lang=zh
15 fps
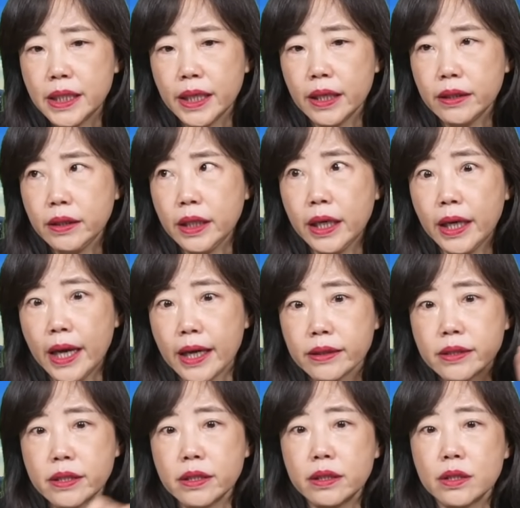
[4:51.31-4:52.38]
前一
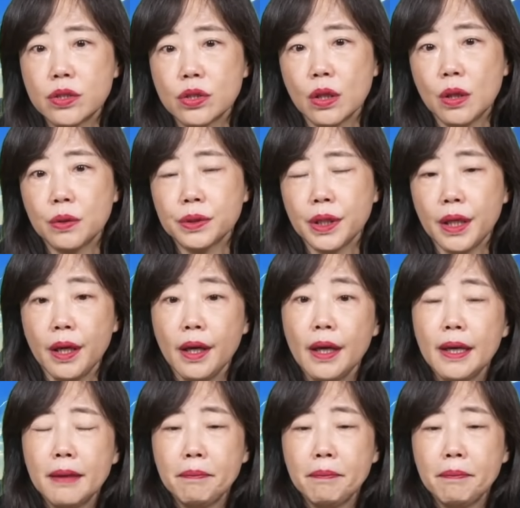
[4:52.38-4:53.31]
两次的时候呢，